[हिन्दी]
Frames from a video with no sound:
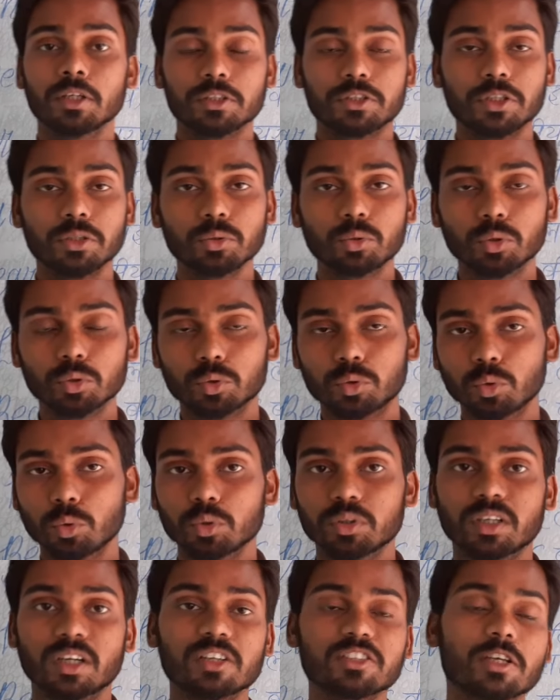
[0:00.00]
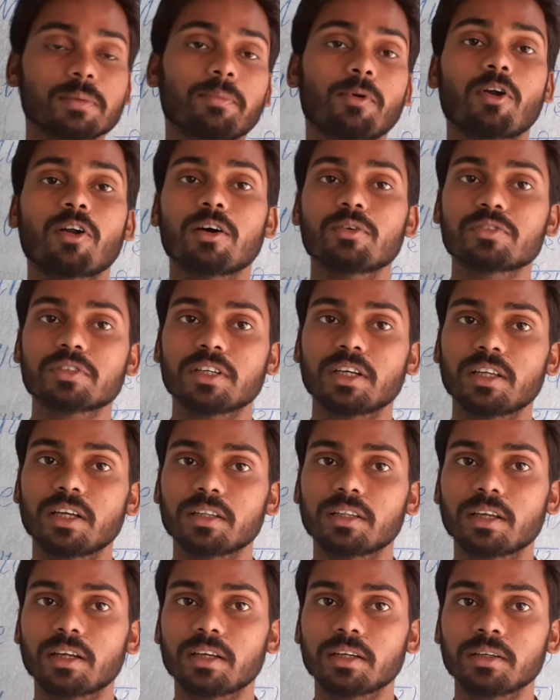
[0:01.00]
जिनको दो तरह से प्रोनाउंस किया
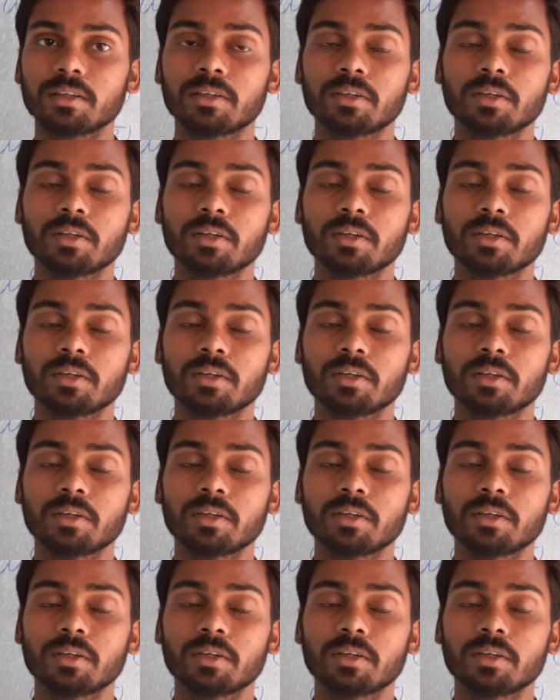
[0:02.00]
जाता है